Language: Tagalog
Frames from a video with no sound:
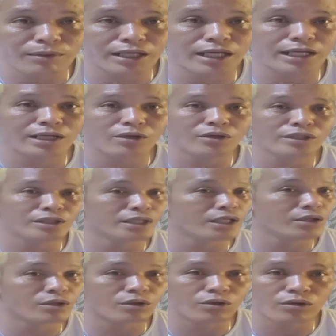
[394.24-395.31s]
ko, hindi ko
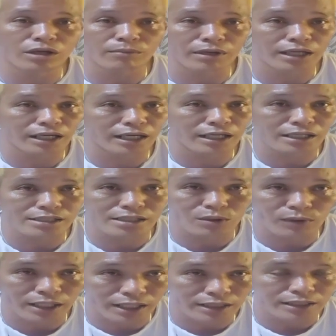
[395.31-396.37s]
kamag-anak si
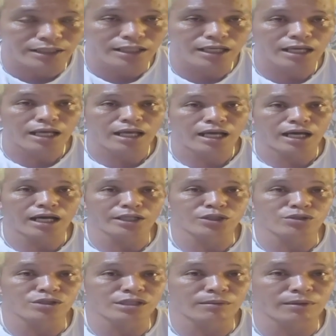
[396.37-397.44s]
Waray. At yung sa,
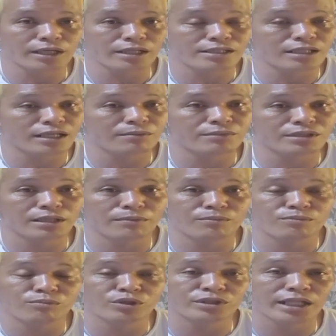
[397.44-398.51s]
sa, sa
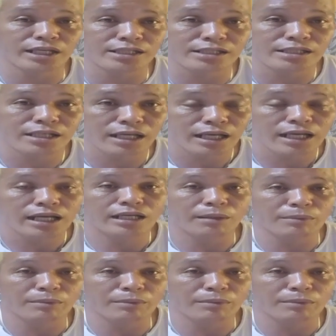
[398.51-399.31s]
Buntes, kami pong